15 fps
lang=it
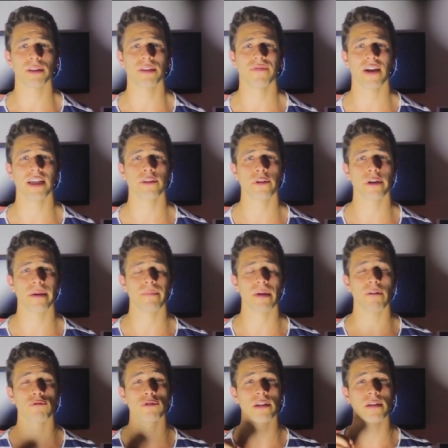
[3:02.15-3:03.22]
difetto che mi
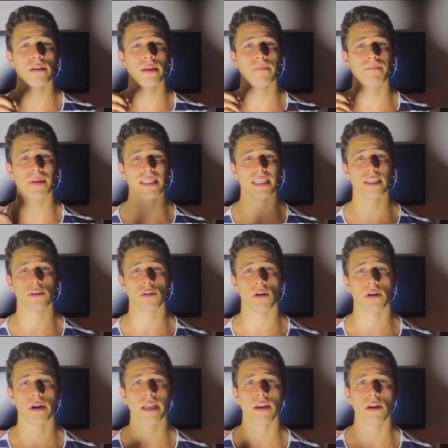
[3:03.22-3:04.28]
ha
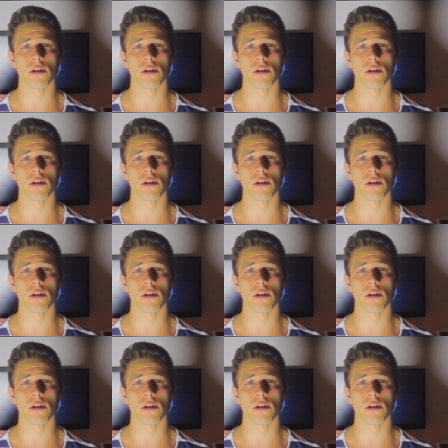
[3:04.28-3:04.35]
impedito il